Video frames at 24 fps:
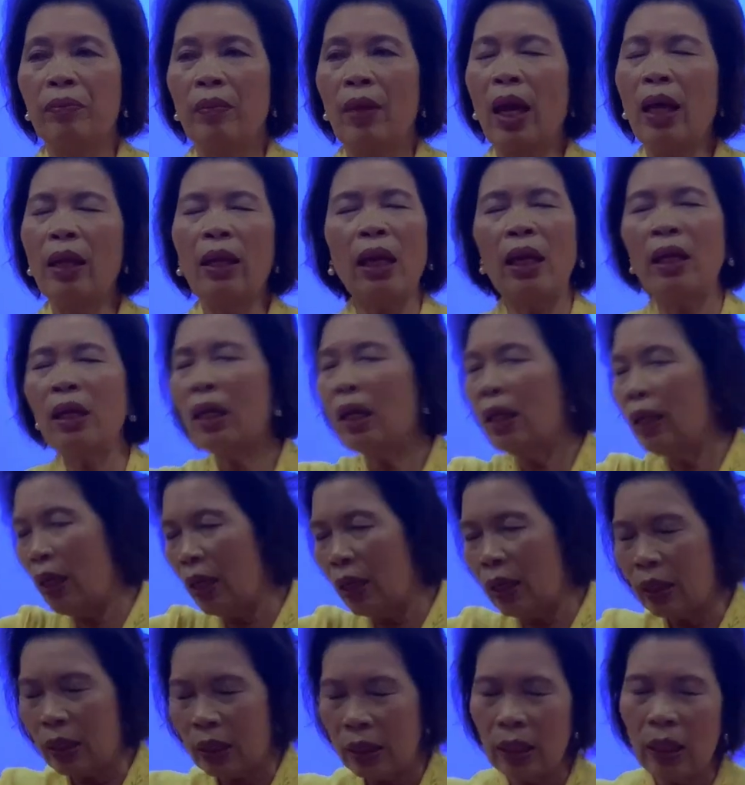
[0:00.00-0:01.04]
อันนั้นก็อี
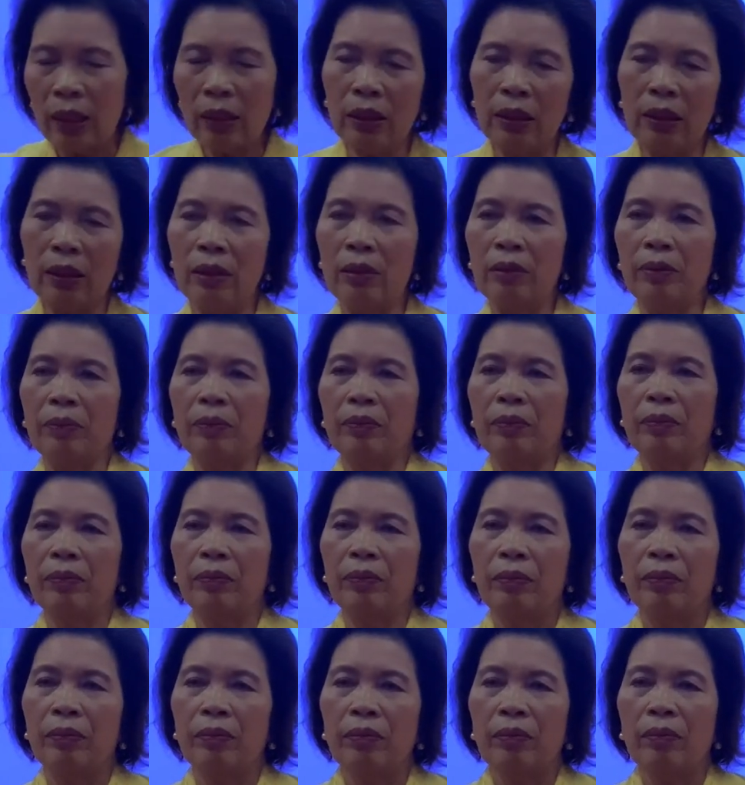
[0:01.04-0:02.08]
กเรื่องหนึ่ง
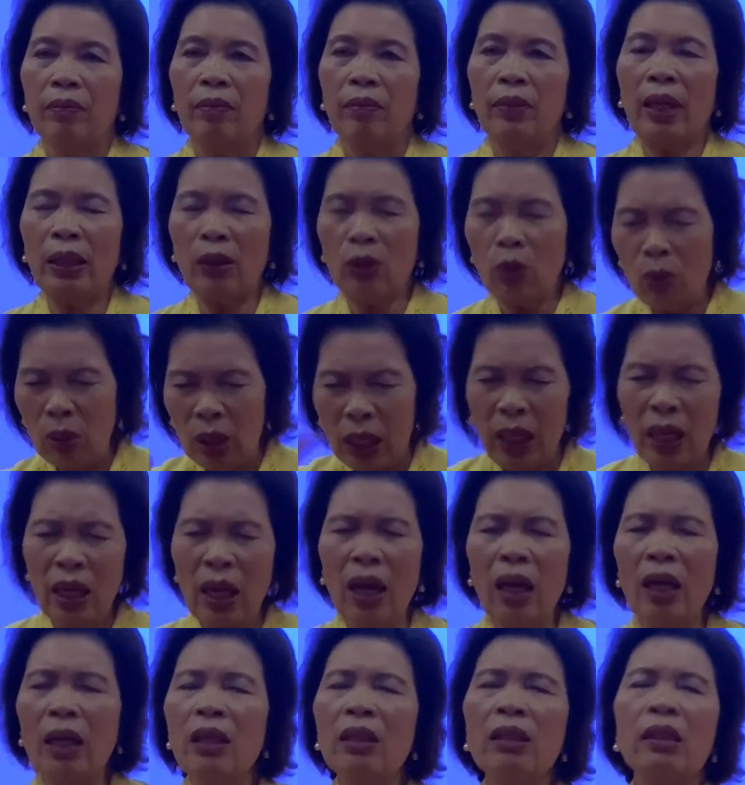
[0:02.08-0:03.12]
แต่ตรงนี้
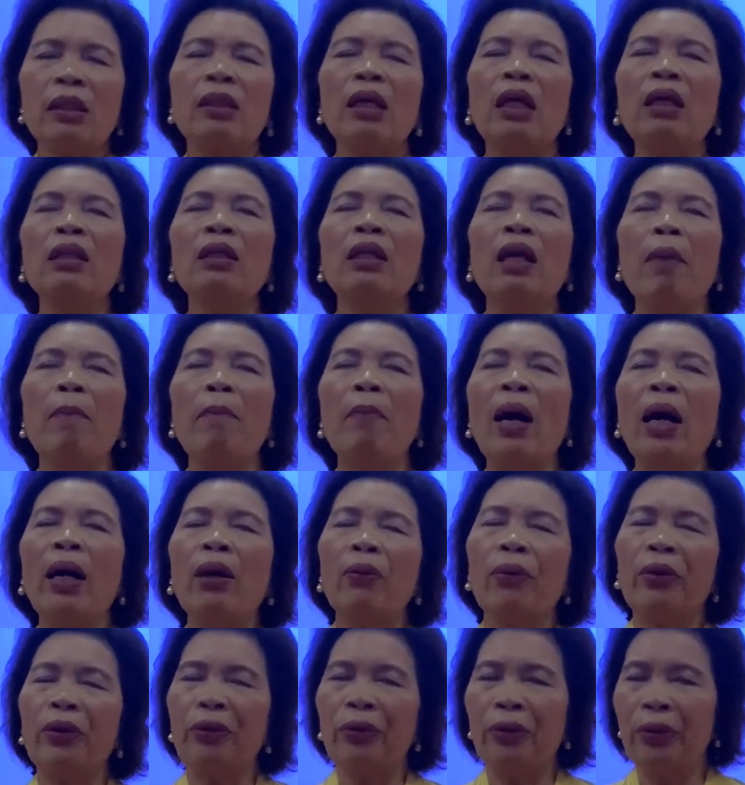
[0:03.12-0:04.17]
ลึกซึ้งเนี่ยมาก
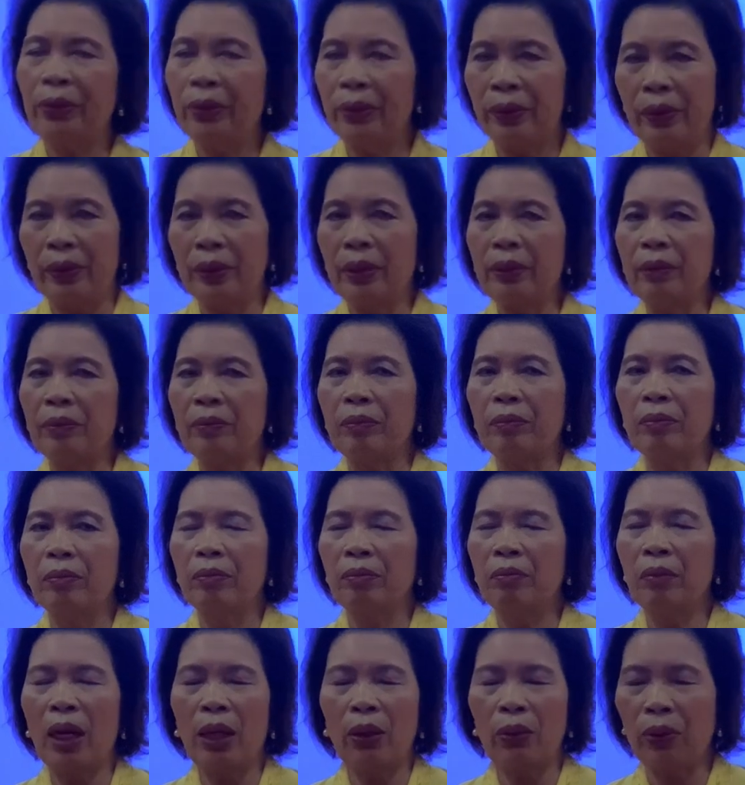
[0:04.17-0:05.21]
กว่าเยอะเลย
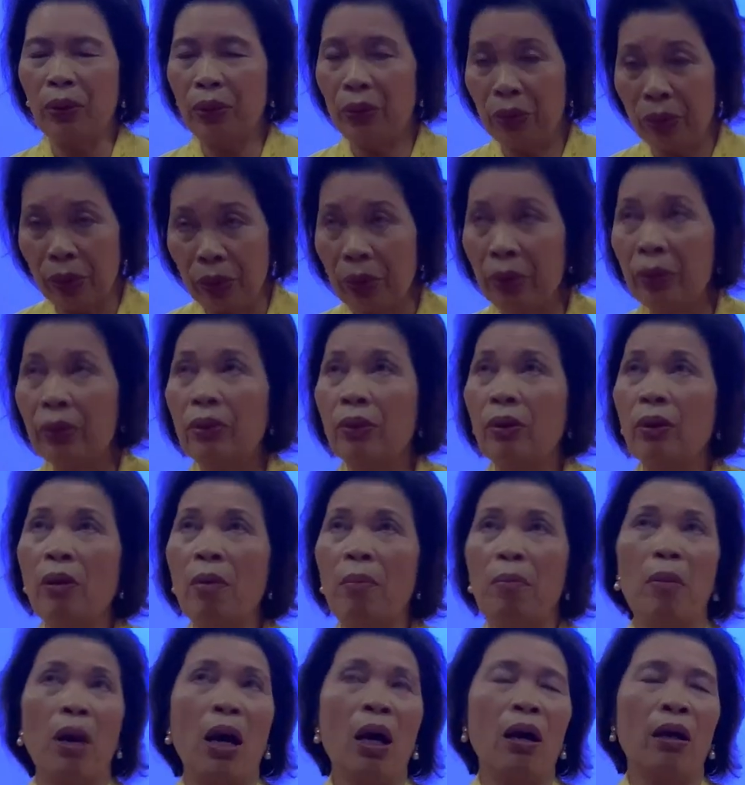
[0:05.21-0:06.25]
มากกว่าเยอะเยอะ
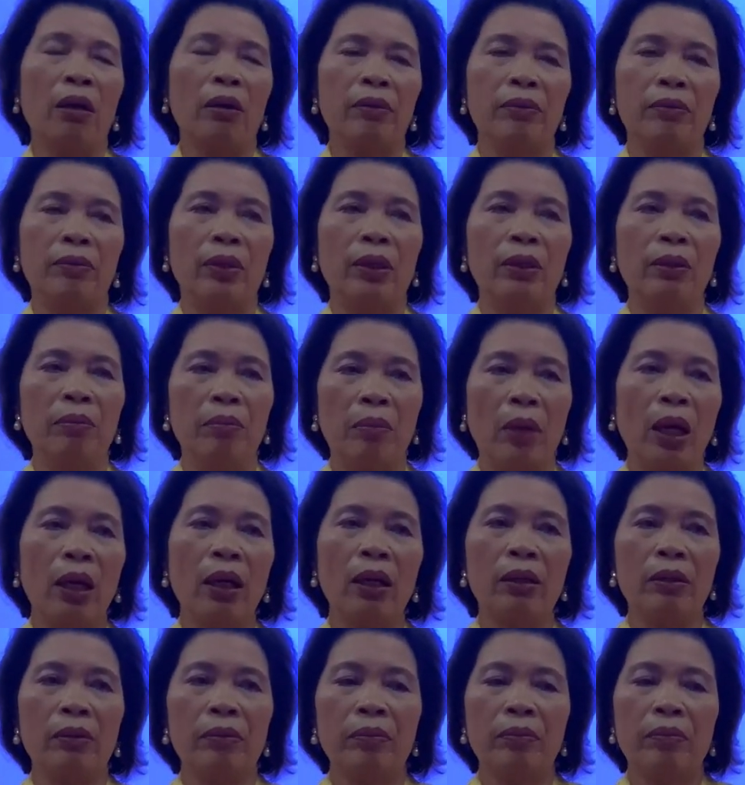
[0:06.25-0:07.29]
มากเยอะมาก
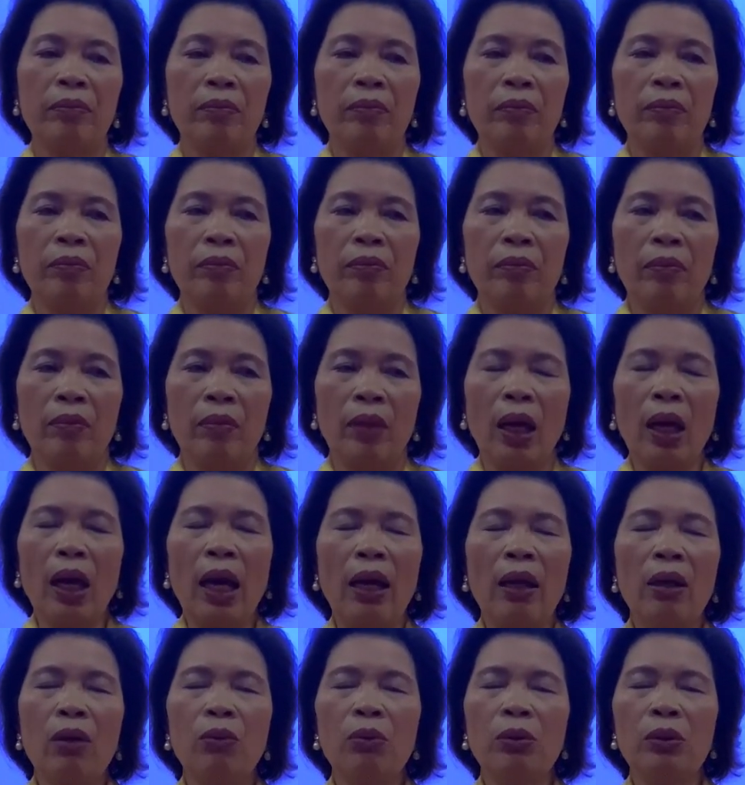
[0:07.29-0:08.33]
นะคะ
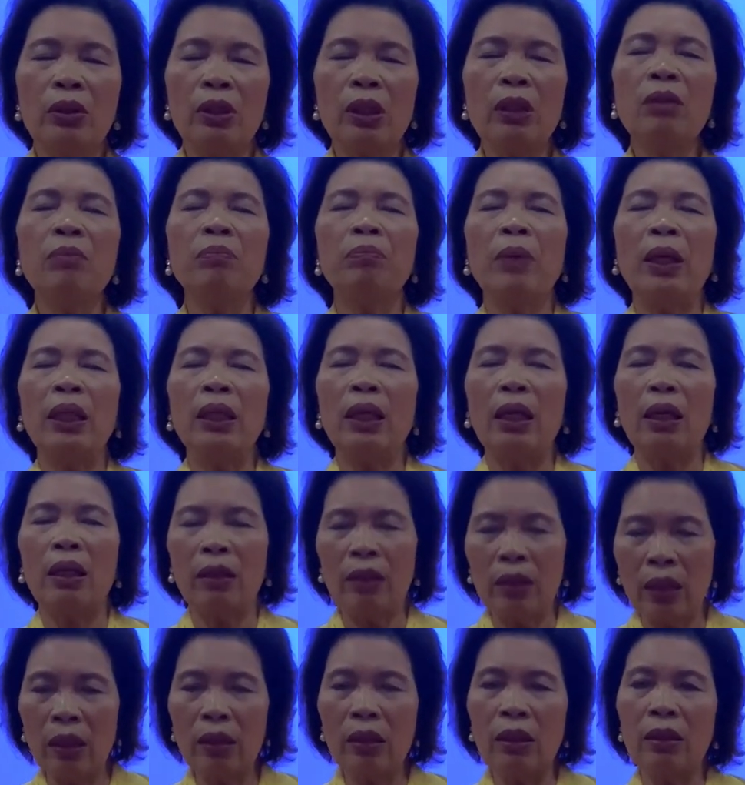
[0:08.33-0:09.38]
คุณซึ่งเป็นอีก
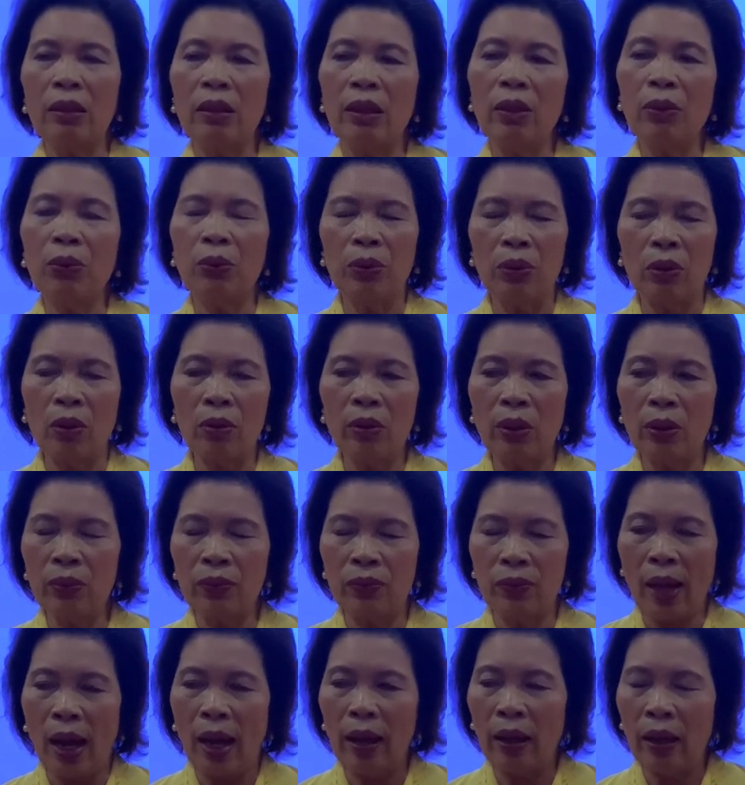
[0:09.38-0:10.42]
เรื่องหนึ่งที่คุณต้องเข้า
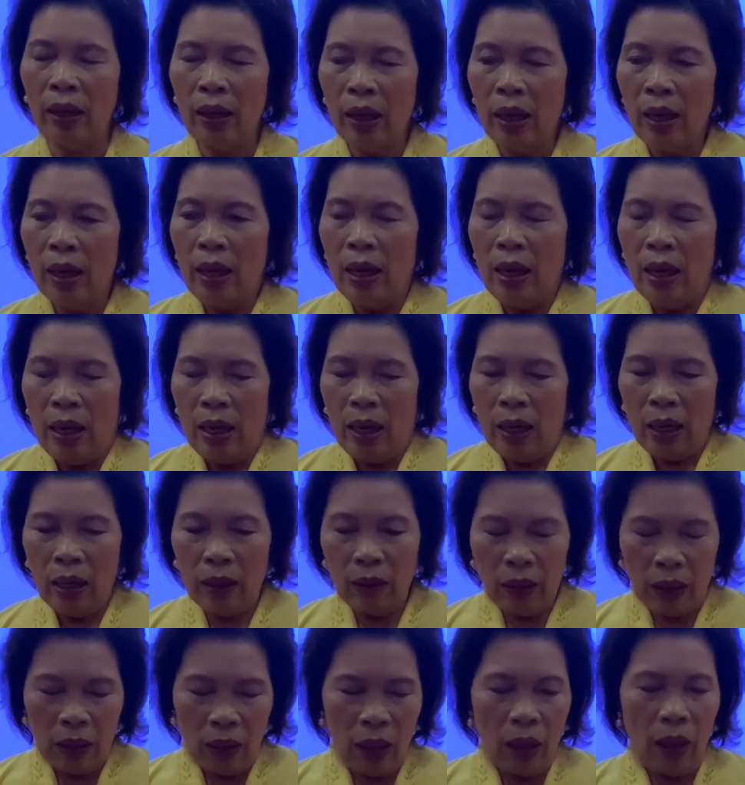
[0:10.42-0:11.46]
ใจแล้
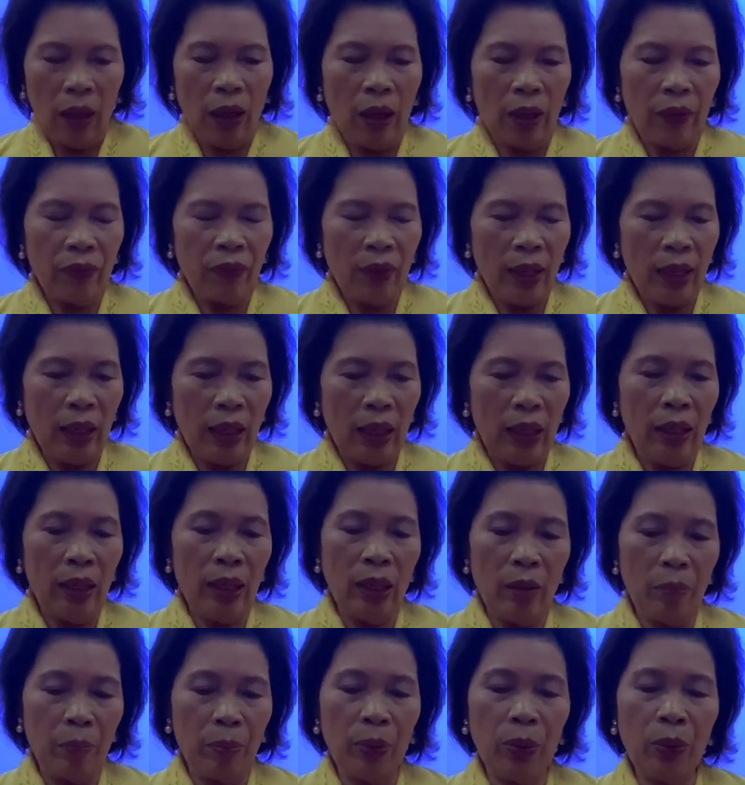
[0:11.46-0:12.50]
วก็ที่กี้
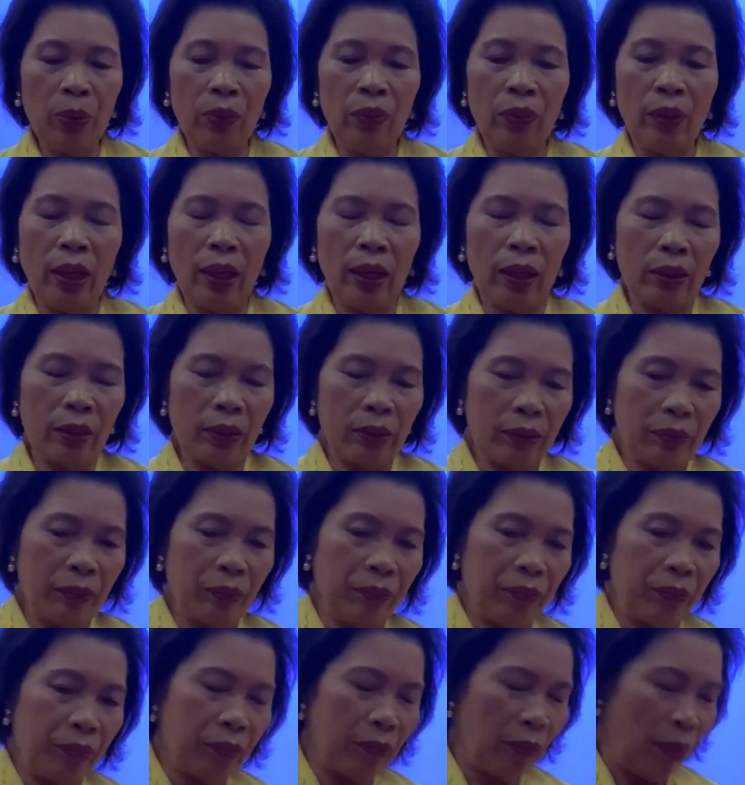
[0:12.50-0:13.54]
นี้พูดเนี่ย
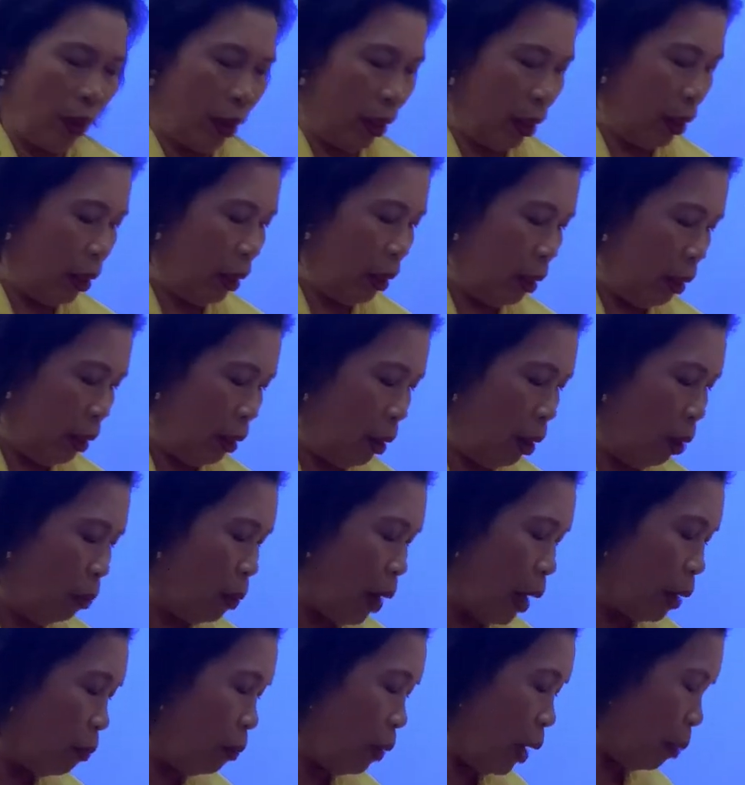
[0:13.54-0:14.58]
ก็ห
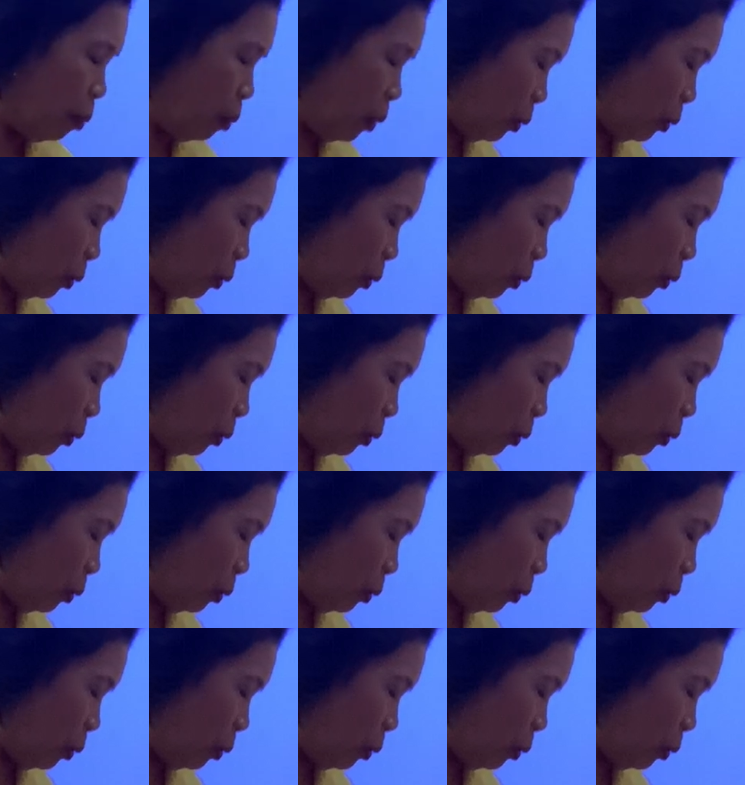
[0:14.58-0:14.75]
วังว่าพ